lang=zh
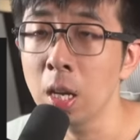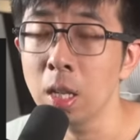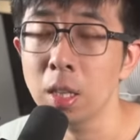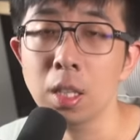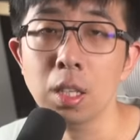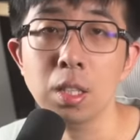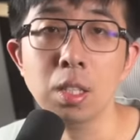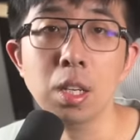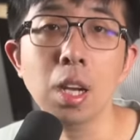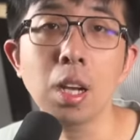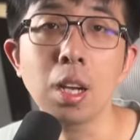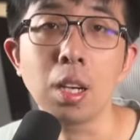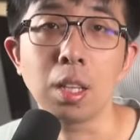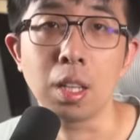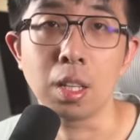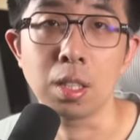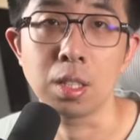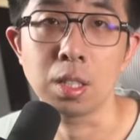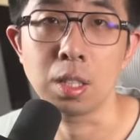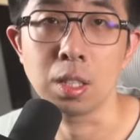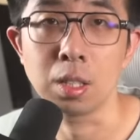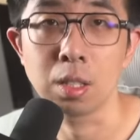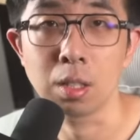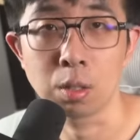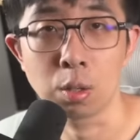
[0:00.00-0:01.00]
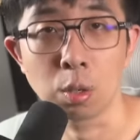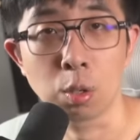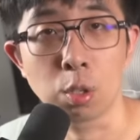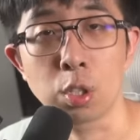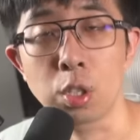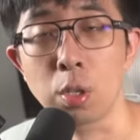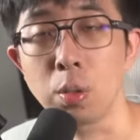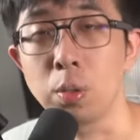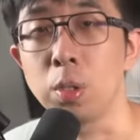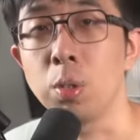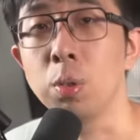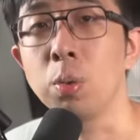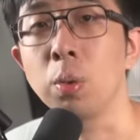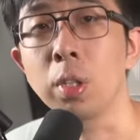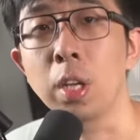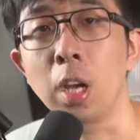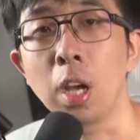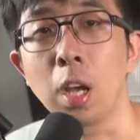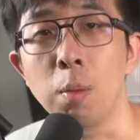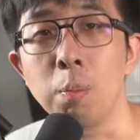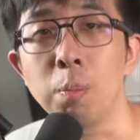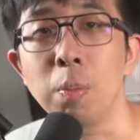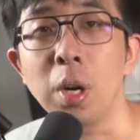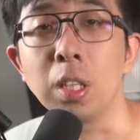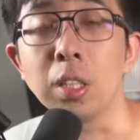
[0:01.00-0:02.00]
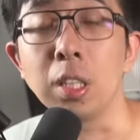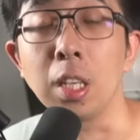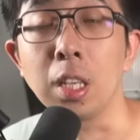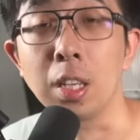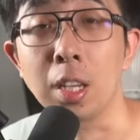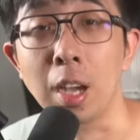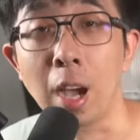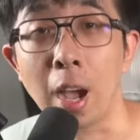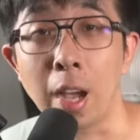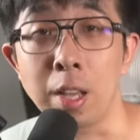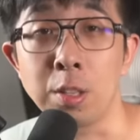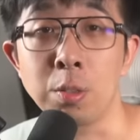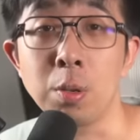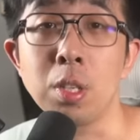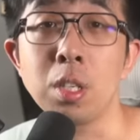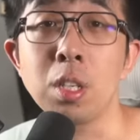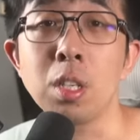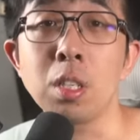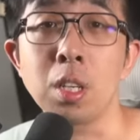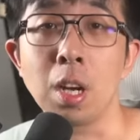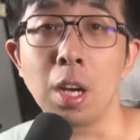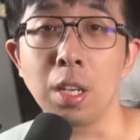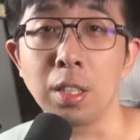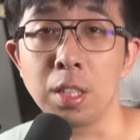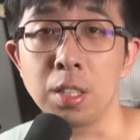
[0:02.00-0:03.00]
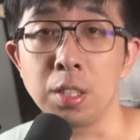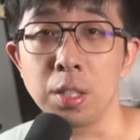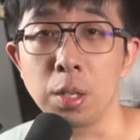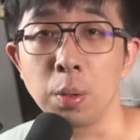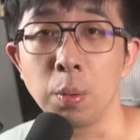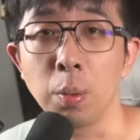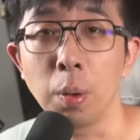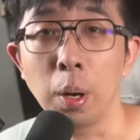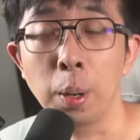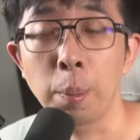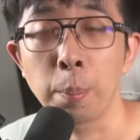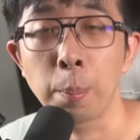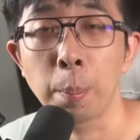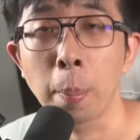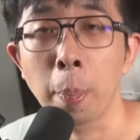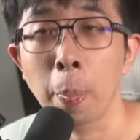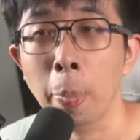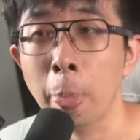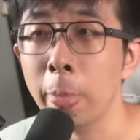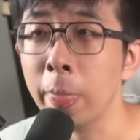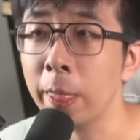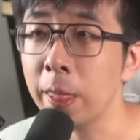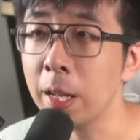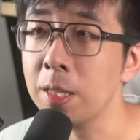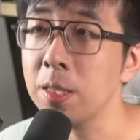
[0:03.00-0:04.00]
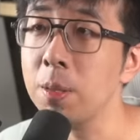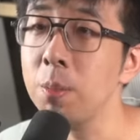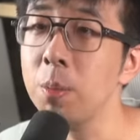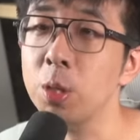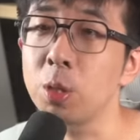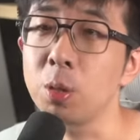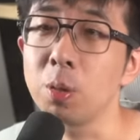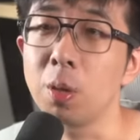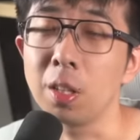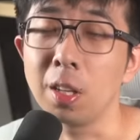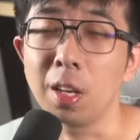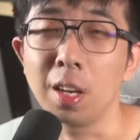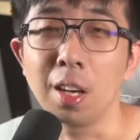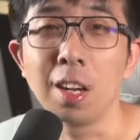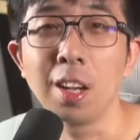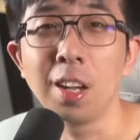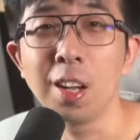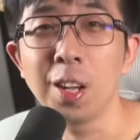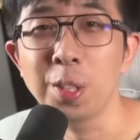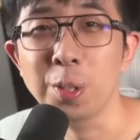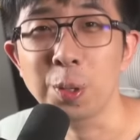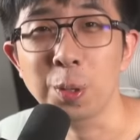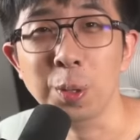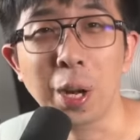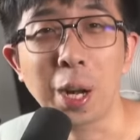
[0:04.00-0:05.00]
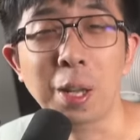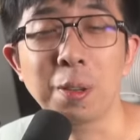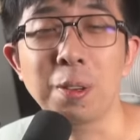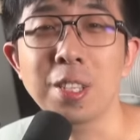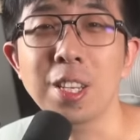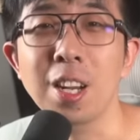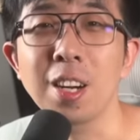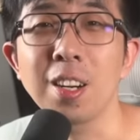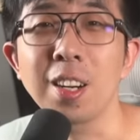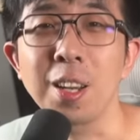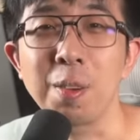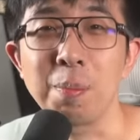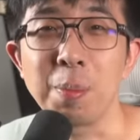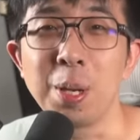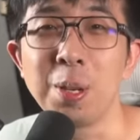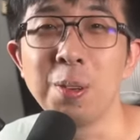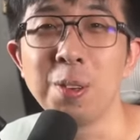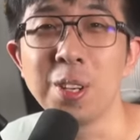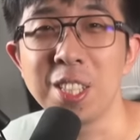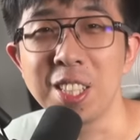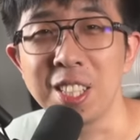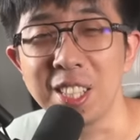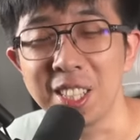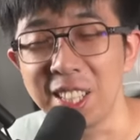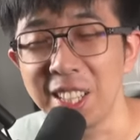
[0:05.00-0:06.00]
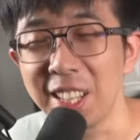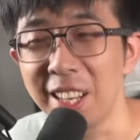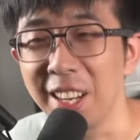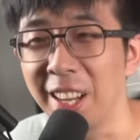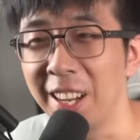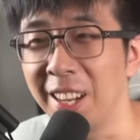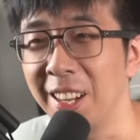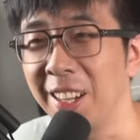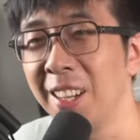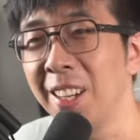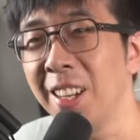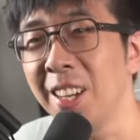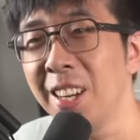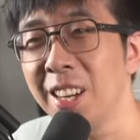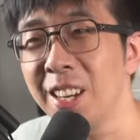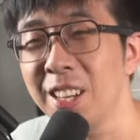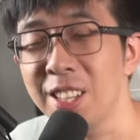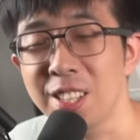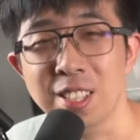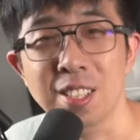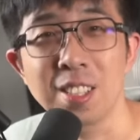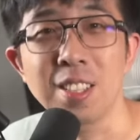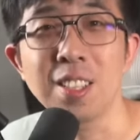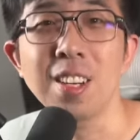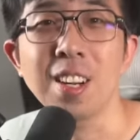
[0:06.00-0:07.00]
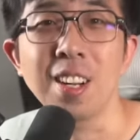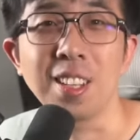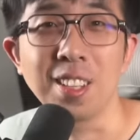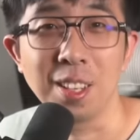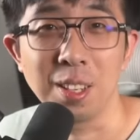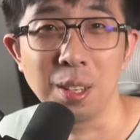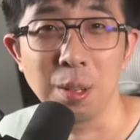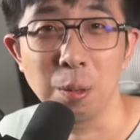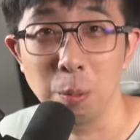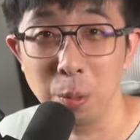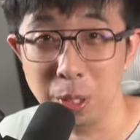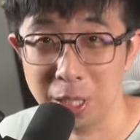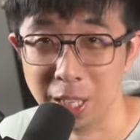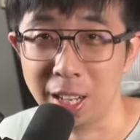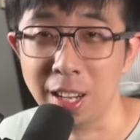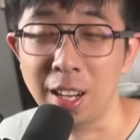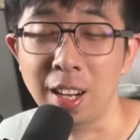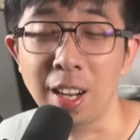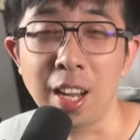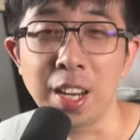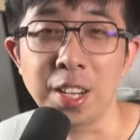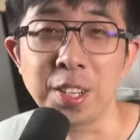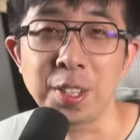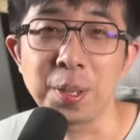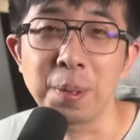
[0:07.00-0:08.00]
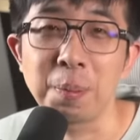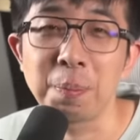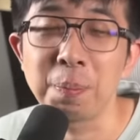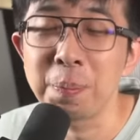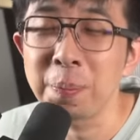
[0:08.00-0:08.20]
那这个呢，其实就是手机用的很猛的一个还算正常的结果。但这么说呢，就越来越像是给苹果洗地了哈。实际上呢，我才刚开始。